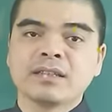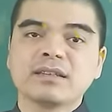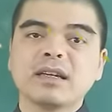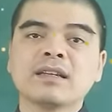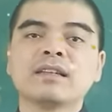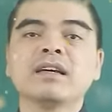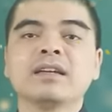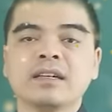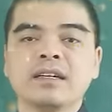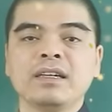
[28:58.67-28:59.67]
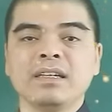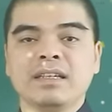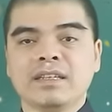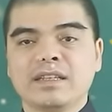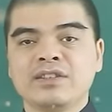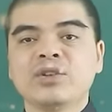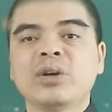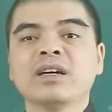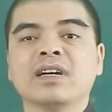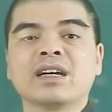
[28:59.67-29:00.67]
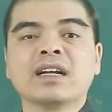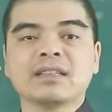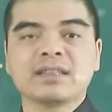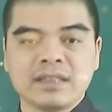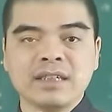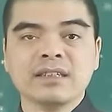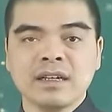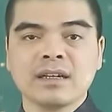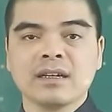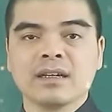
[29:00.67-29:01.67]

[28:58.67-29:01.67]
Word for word: rất kiêng kỵ cho người khác xin nước,